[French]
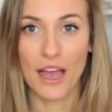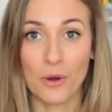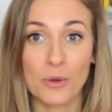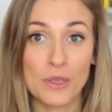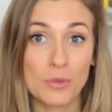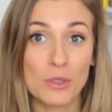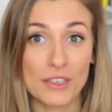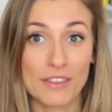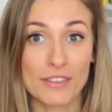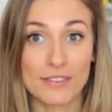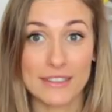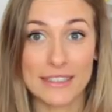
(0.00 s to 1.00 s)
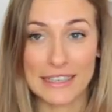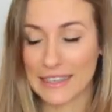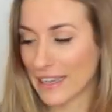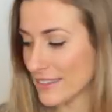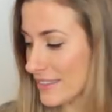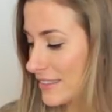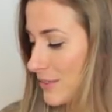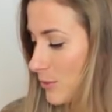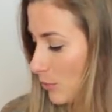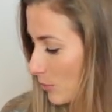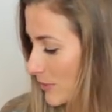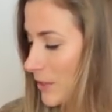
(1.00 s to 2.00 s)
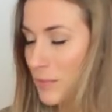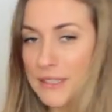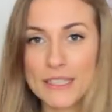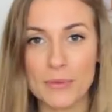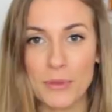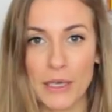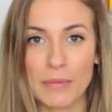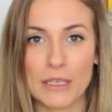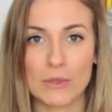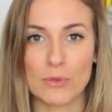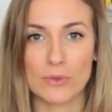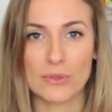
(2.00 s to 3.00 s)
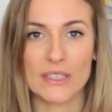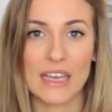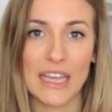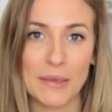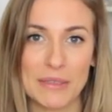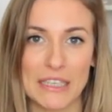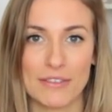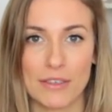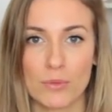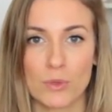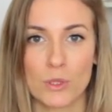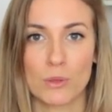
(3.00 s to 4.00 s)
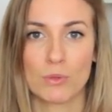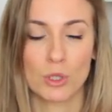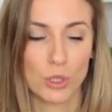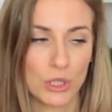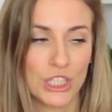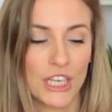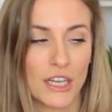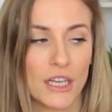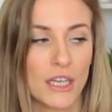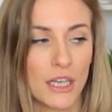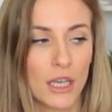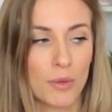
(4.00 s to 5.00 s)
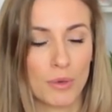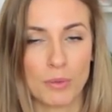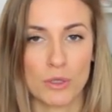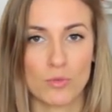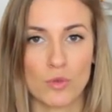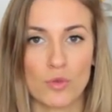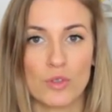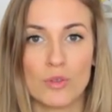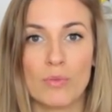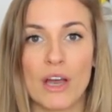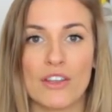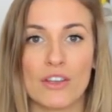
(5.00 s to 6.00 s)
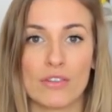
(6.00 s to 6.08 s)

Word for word: Alors au début, j'avais envie d'être assise sur mon tapis, puis après je me suis dit, ah mais ça fait un peu comme Georgia. Puis après je me suis dit, bah